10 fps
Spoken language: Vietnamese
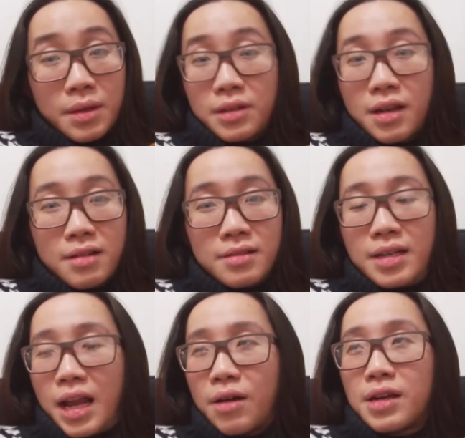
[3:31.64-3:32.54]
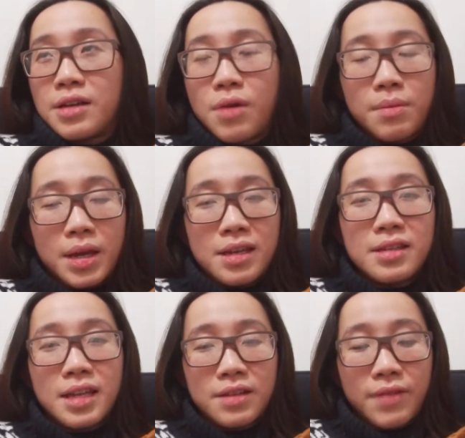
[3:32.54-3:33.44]
nhớ là khi qua Mỹ
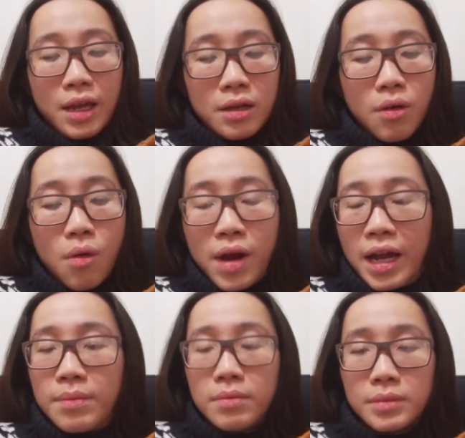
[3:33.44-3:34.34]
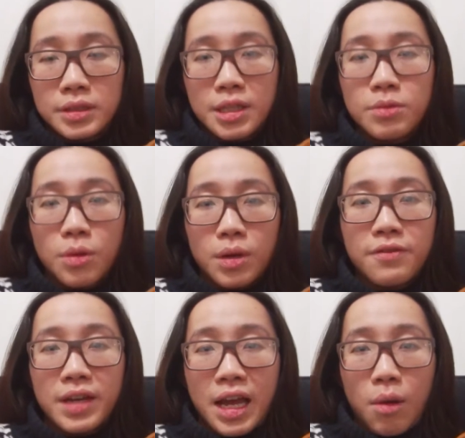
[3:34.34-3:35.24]
thì phải cố gắng mình tiếp tục cái
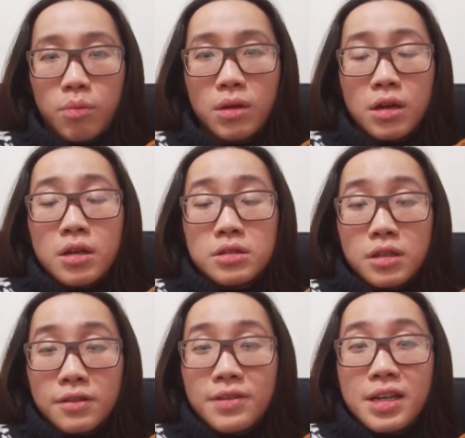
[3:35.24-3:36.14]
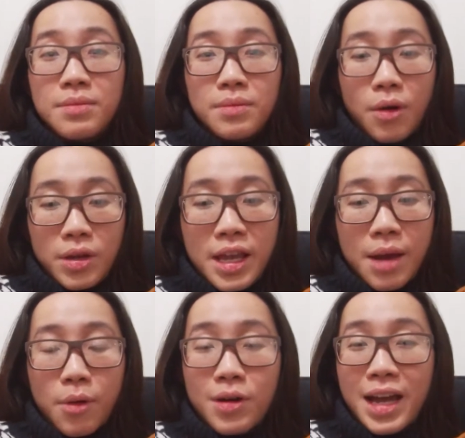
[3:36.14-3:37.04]
việc học trừ phi mỗi nhà
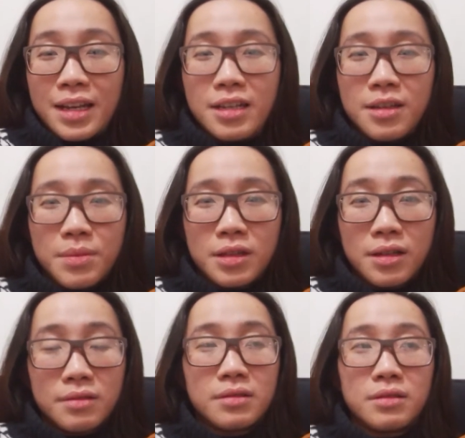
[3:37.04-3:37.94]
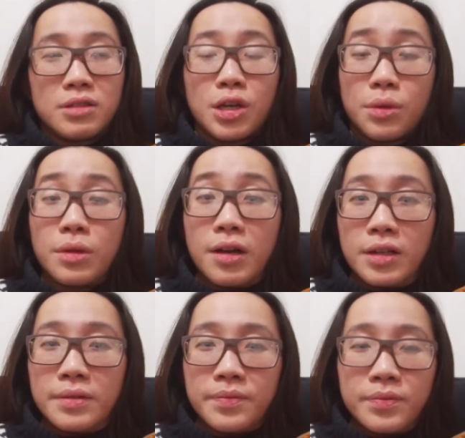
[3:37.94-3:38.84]
mỗi cảnh thì mình chịu thôi
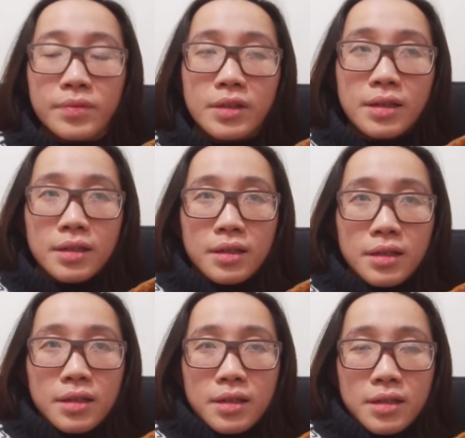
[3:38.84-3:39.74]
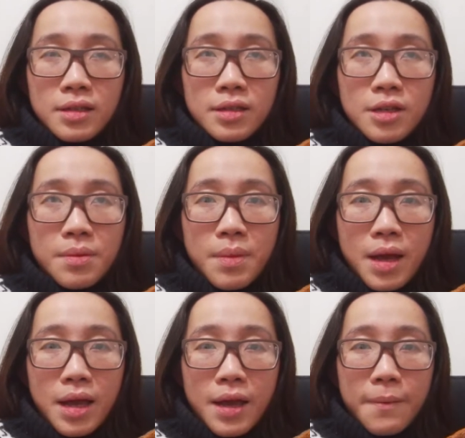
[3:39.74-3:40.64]
nhưng
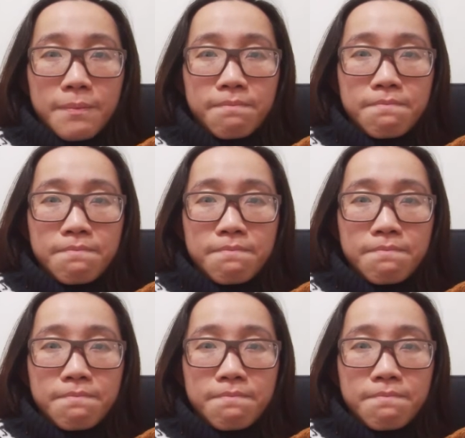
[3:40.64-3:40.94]
mà